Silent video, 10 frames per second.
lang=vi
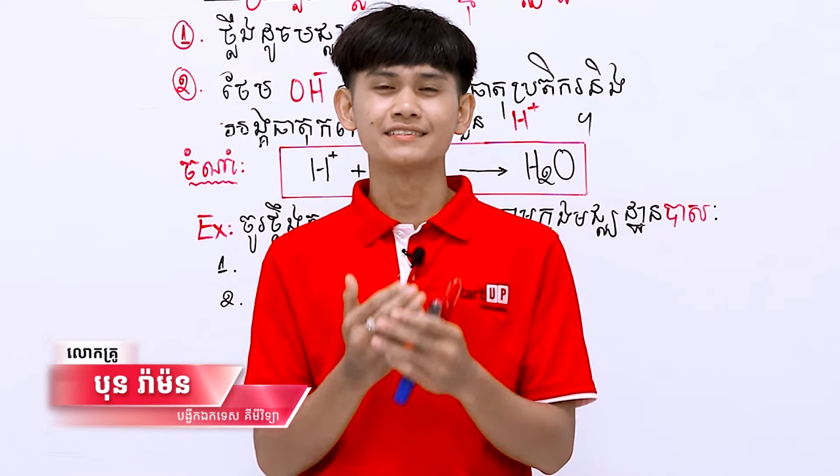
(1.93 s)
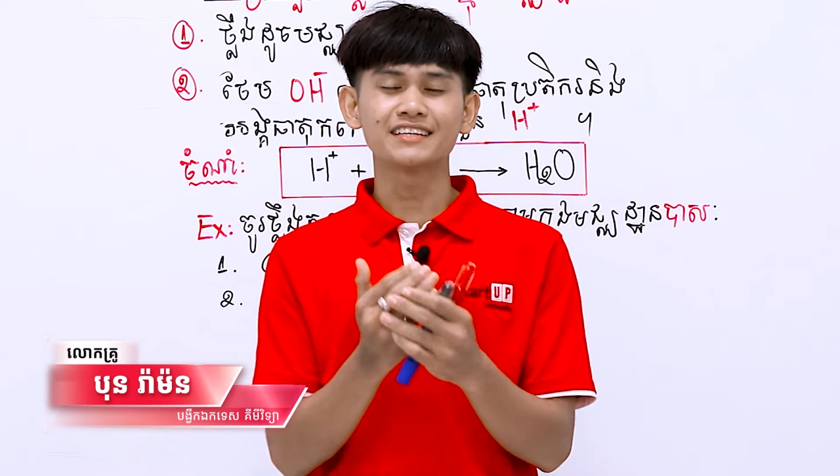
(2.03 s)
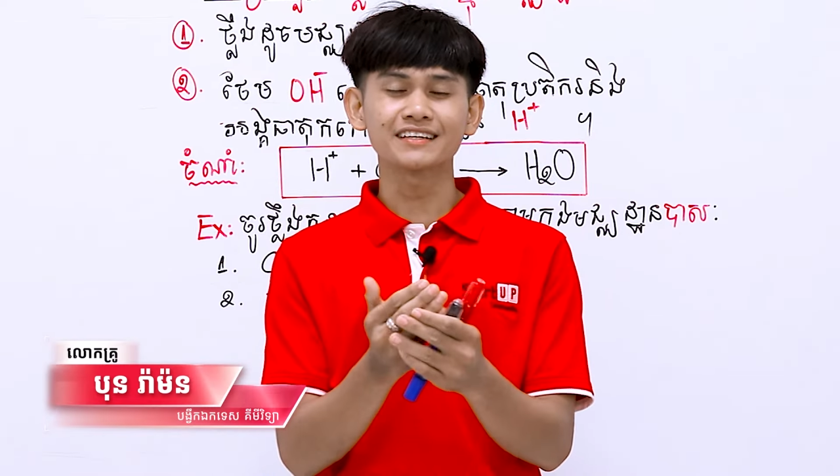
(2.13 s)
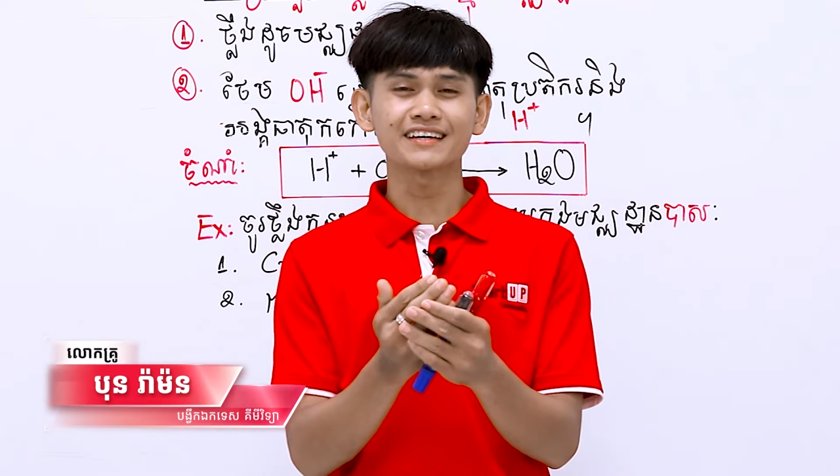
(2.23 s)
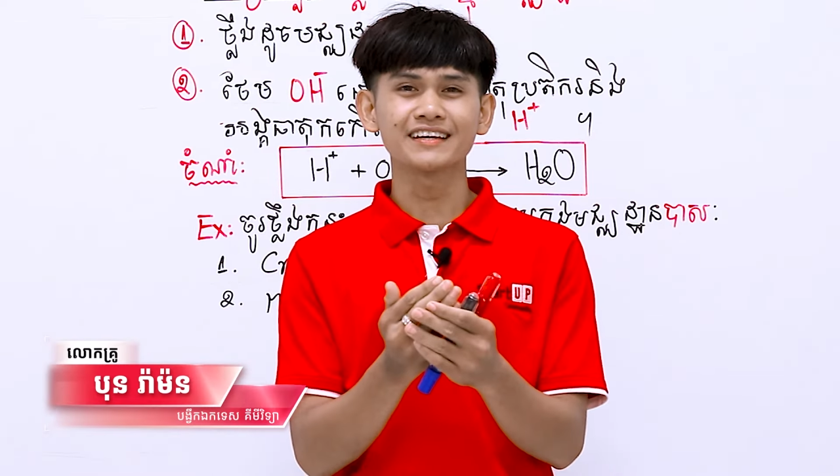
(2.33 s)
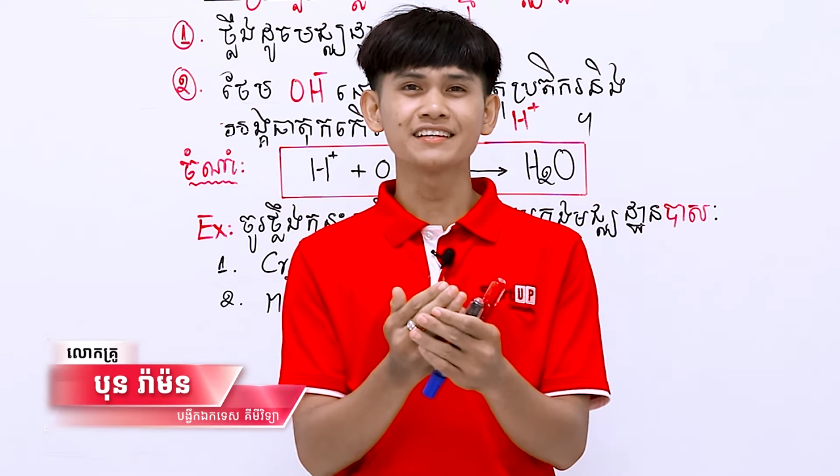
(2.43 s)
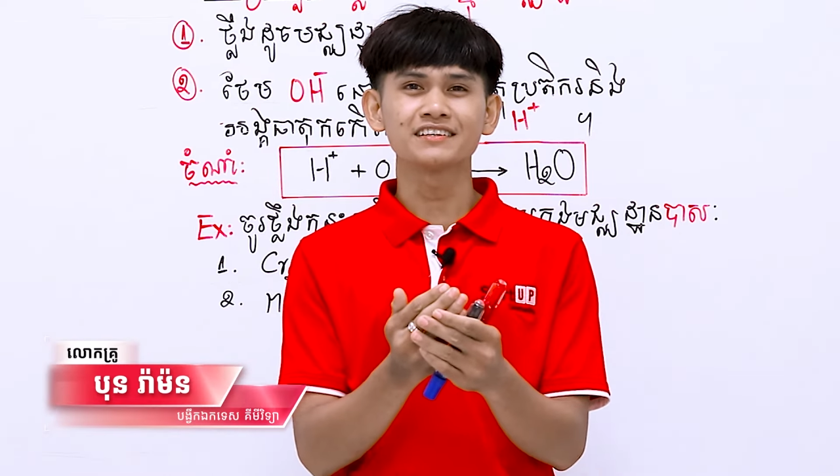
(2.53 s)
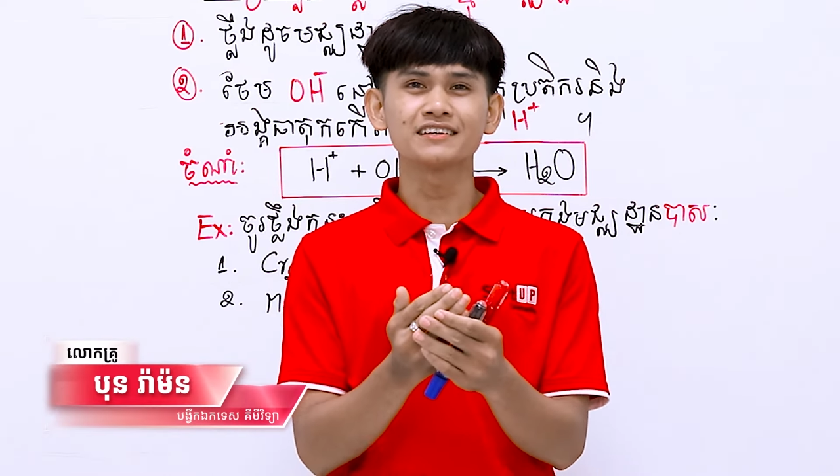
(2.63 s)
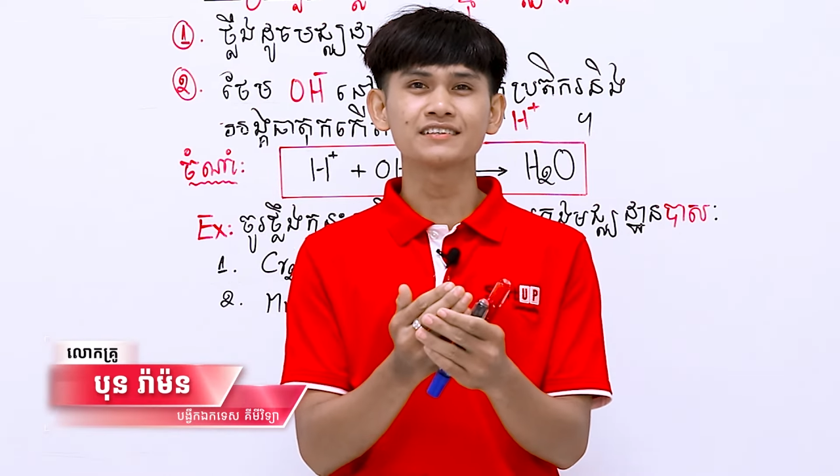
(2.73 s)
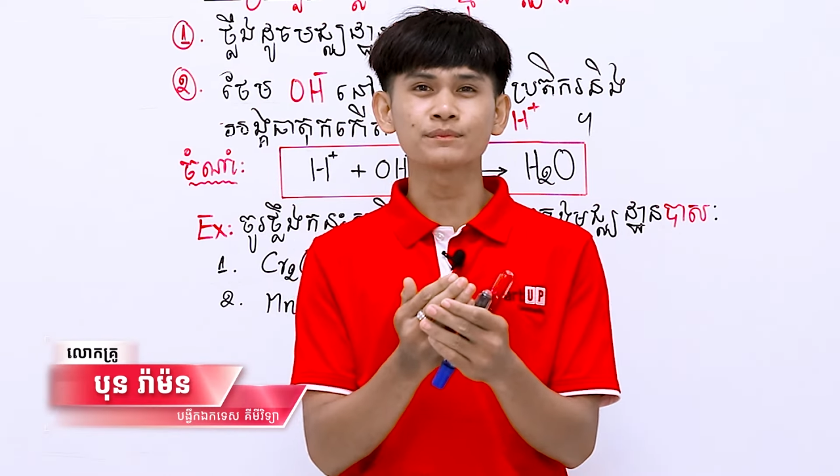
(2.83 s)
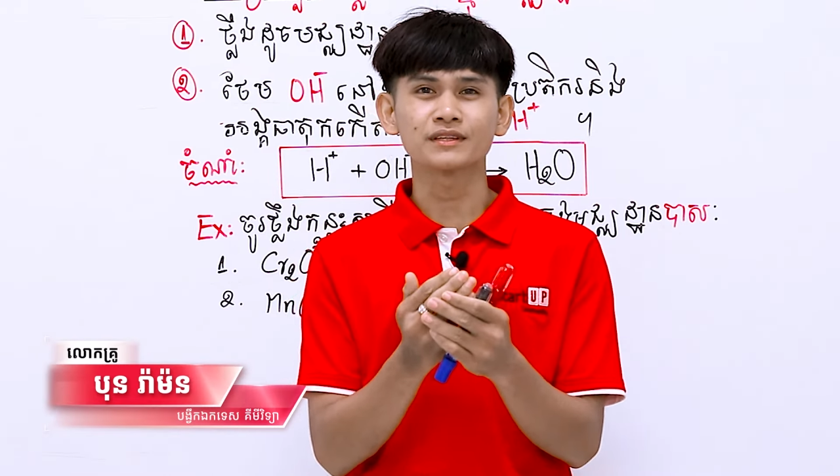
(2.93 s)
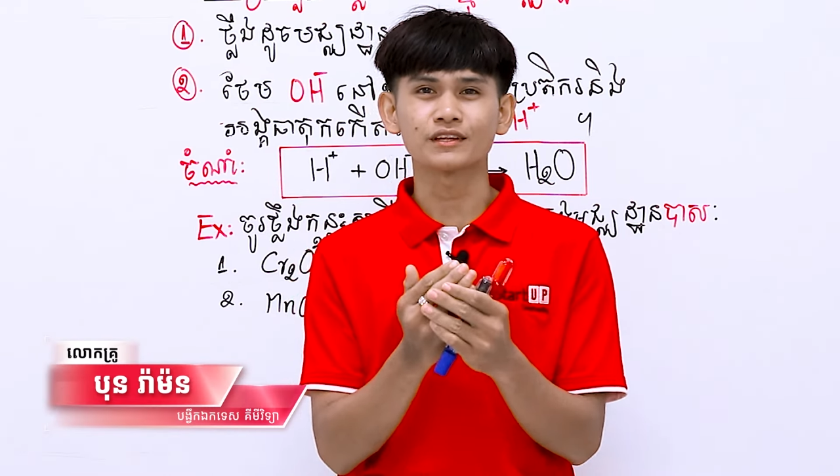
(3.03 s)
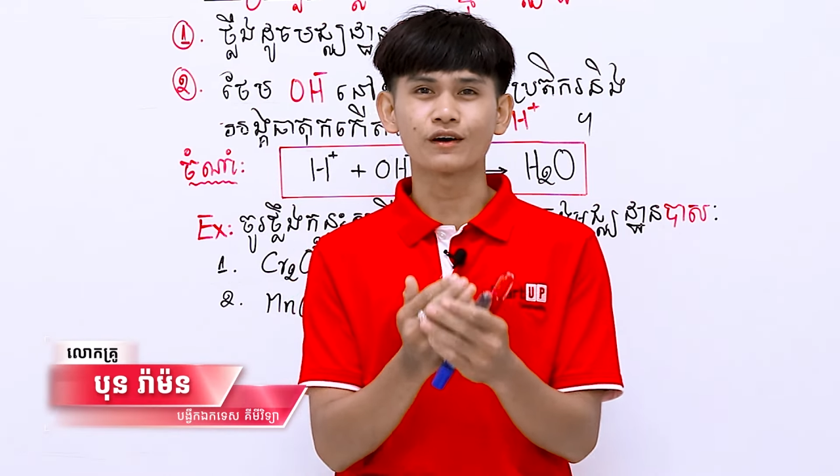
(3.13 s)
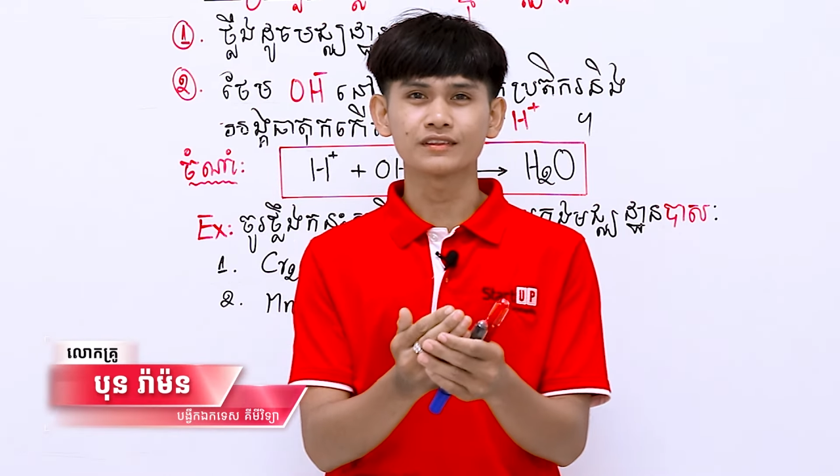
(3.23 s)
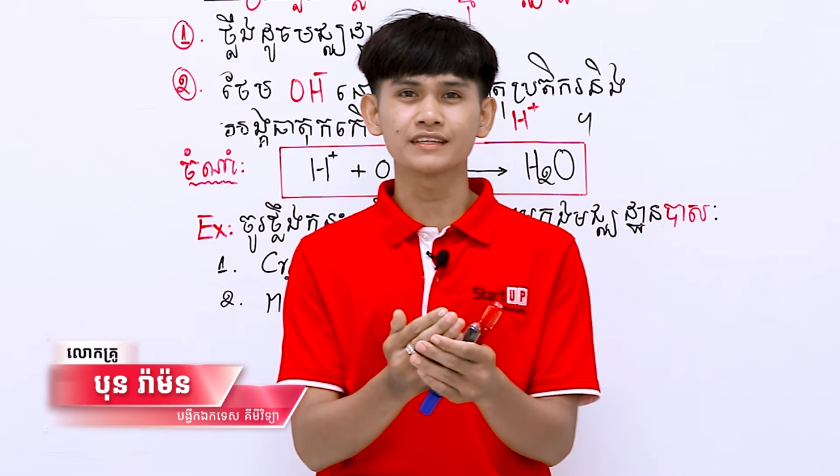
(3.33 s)
chẳng thấy ní dương bật
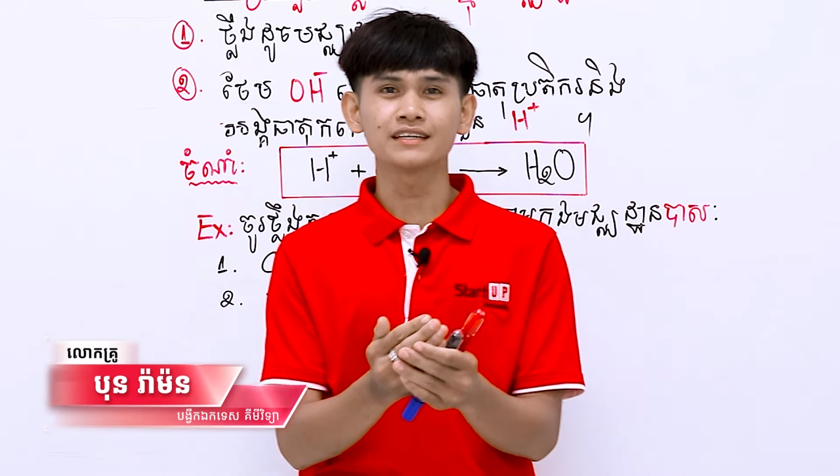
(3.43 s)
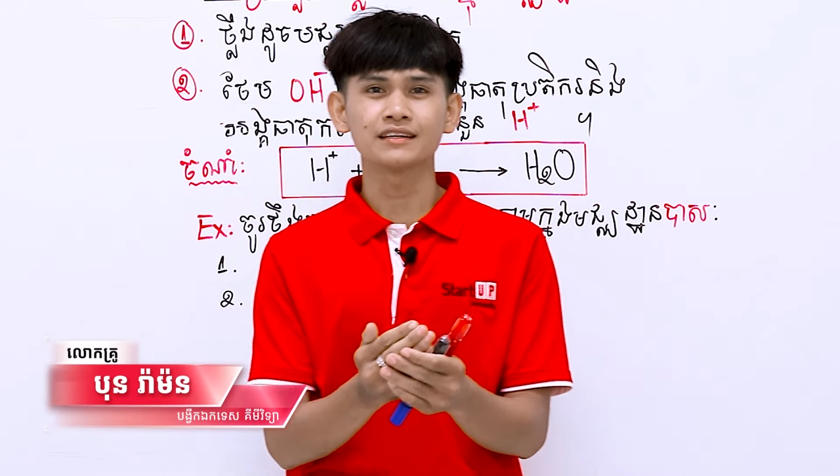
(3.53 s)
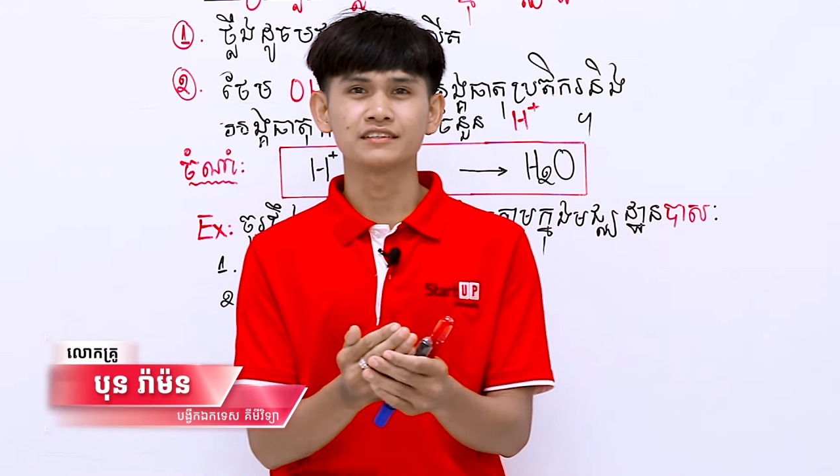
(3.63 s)
to tiết,